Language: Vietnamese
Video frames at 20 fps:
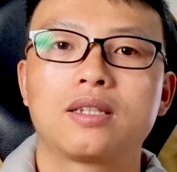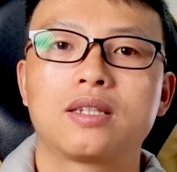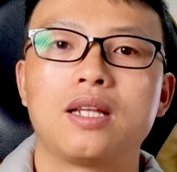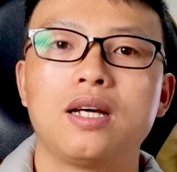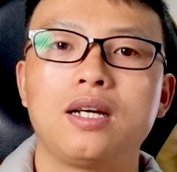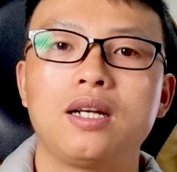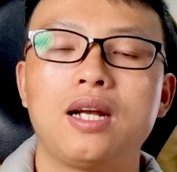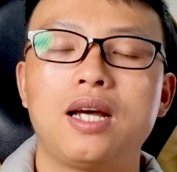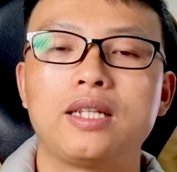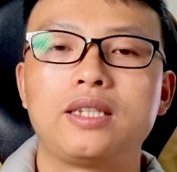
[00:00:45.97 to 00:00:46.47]

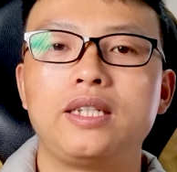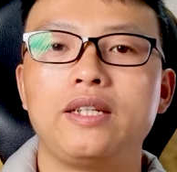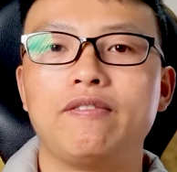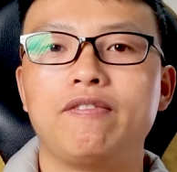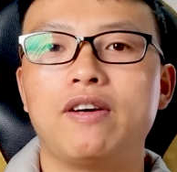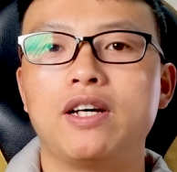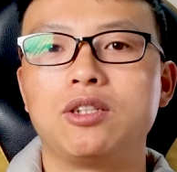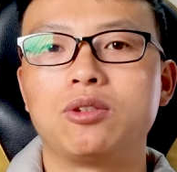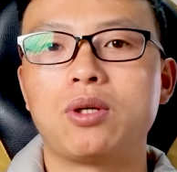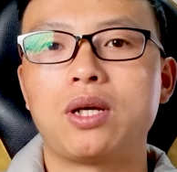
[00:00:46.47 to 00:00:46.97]
Tức là chỉ
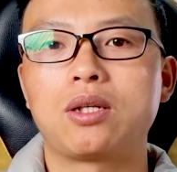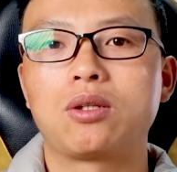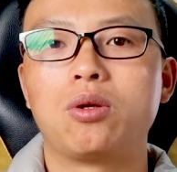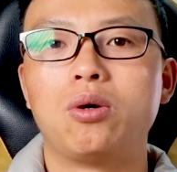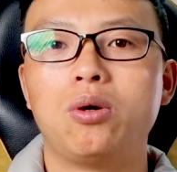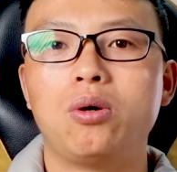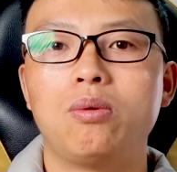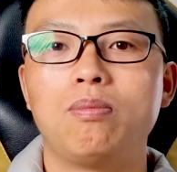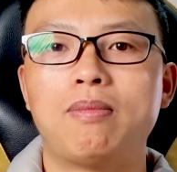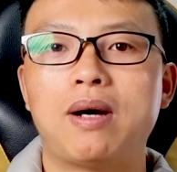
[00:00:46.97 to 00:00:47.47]
phần doanh
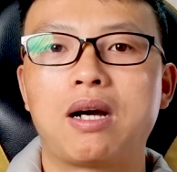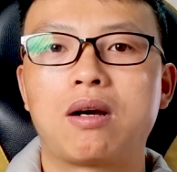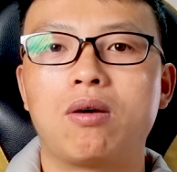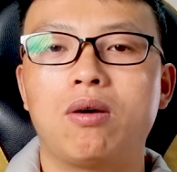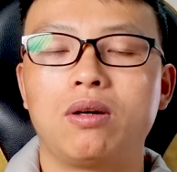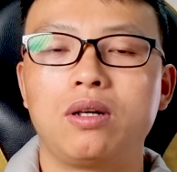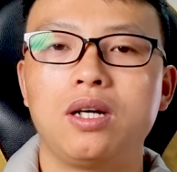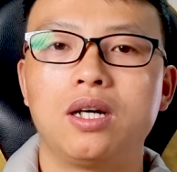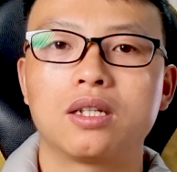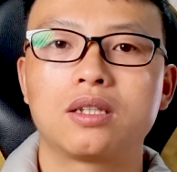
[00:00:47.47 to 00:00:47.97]
thu mà
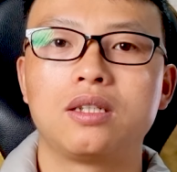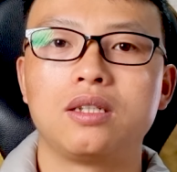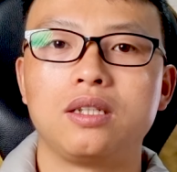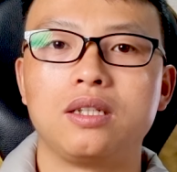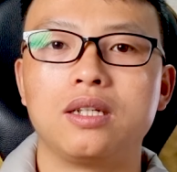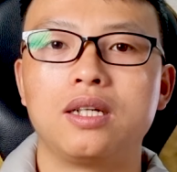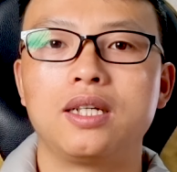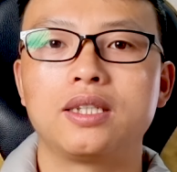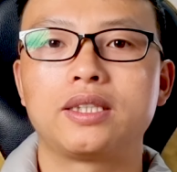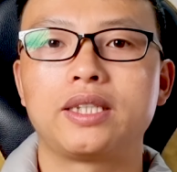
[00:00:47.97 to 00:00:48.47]
có được từ
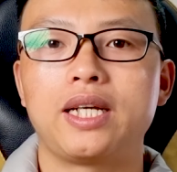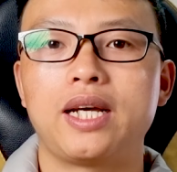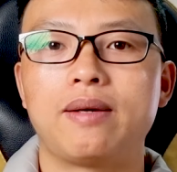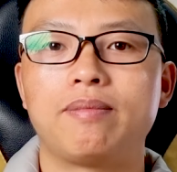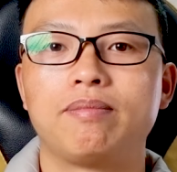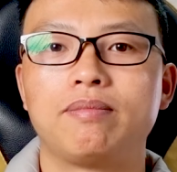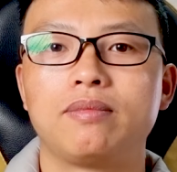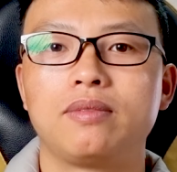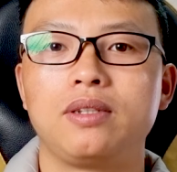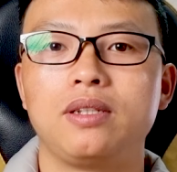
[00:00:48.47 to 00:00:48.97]
những lượt
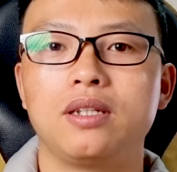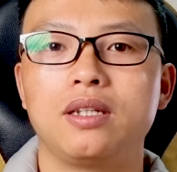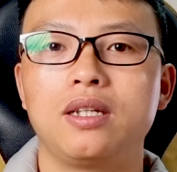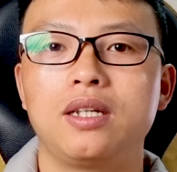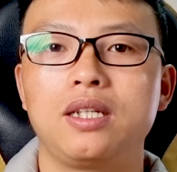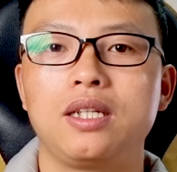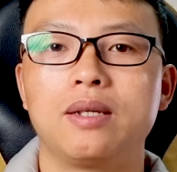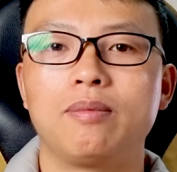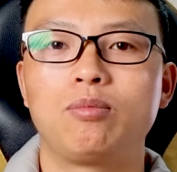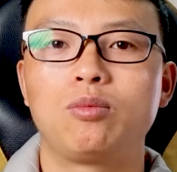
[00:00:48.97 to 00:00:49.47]
xem, những
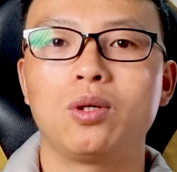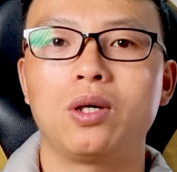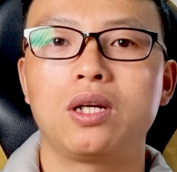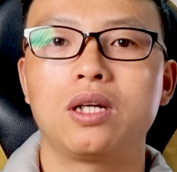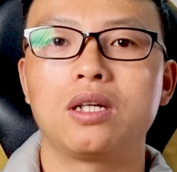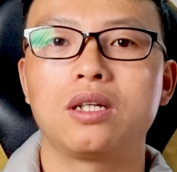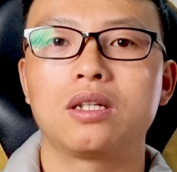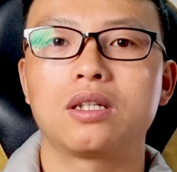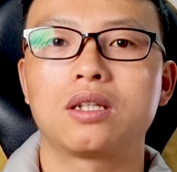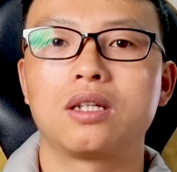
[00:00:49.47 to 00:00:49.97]
lượt nhấp chuột
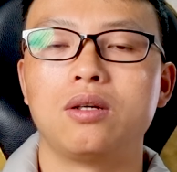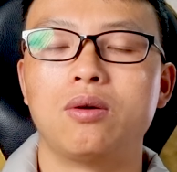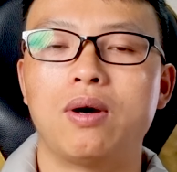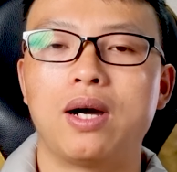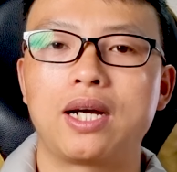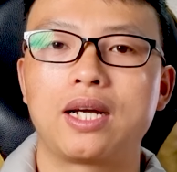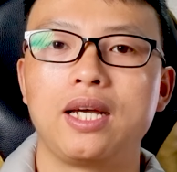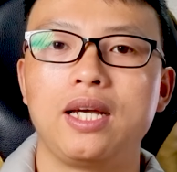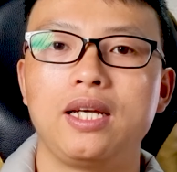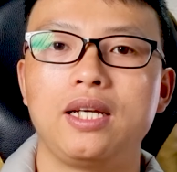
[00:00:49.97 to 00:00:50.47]
từ
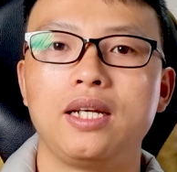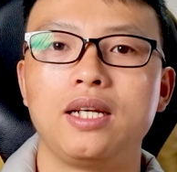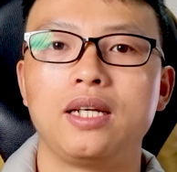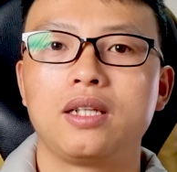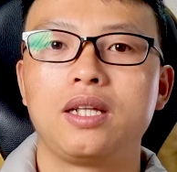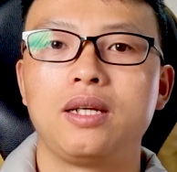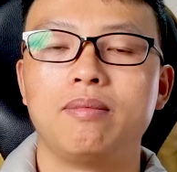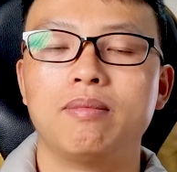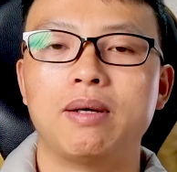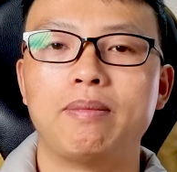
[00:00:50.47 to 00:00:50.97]
Hoa Kỳ
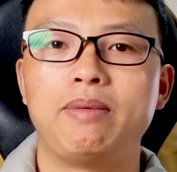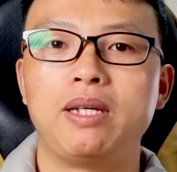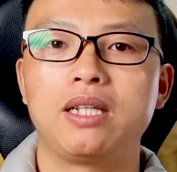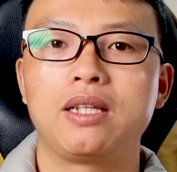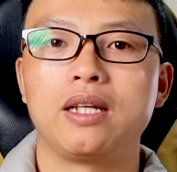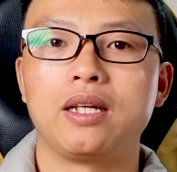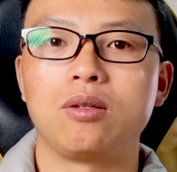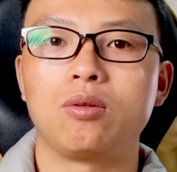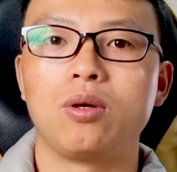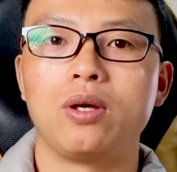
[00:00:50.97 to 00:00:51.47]
thì mới bị
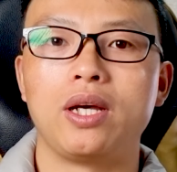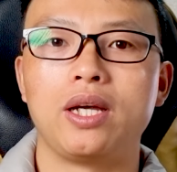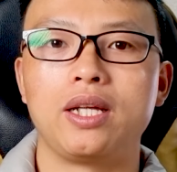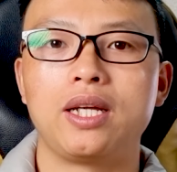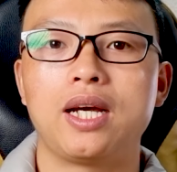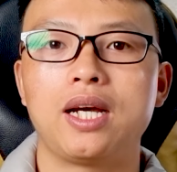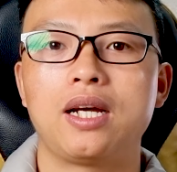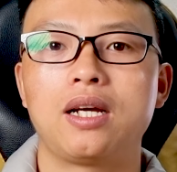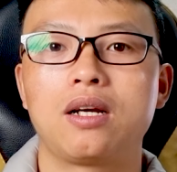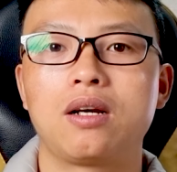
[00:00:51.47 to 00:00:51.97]
tính thuế
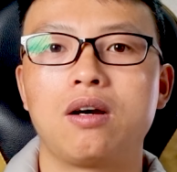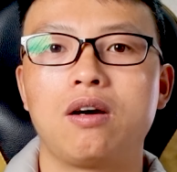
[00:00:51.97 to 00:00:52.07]
nhé.